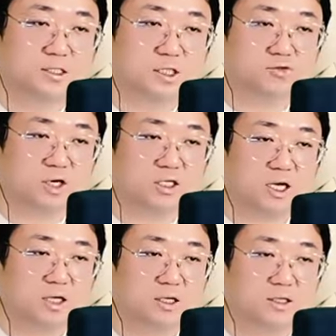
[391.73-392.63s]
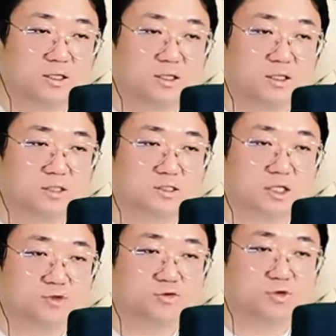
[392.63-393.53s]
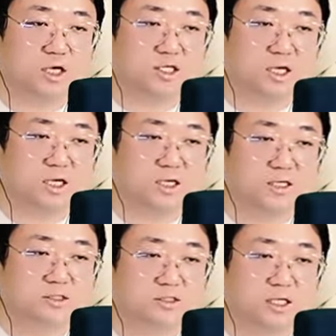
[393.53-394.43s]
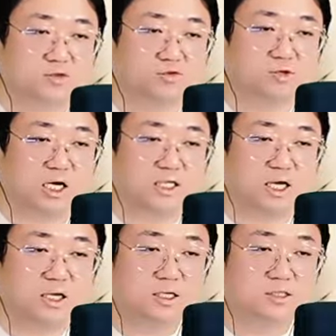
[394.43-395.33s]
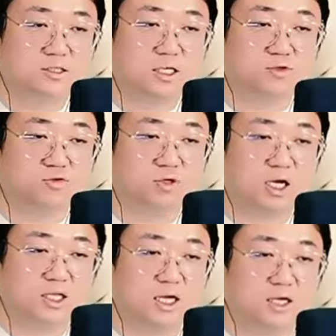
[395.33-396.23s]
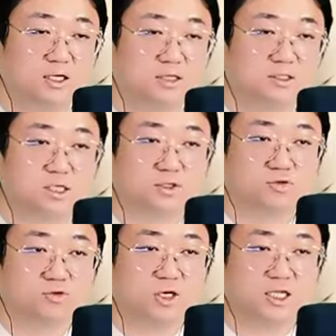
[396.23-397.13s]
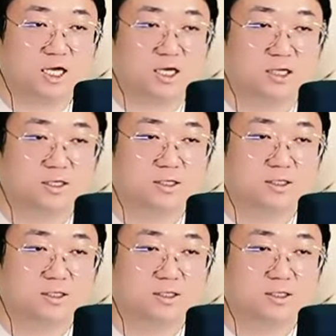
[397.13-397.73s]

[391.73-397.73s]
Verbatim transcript: 셋둘 하나. 셋둘 하나. 셋둘 하나. 셋둘 하나. 셋둘 하나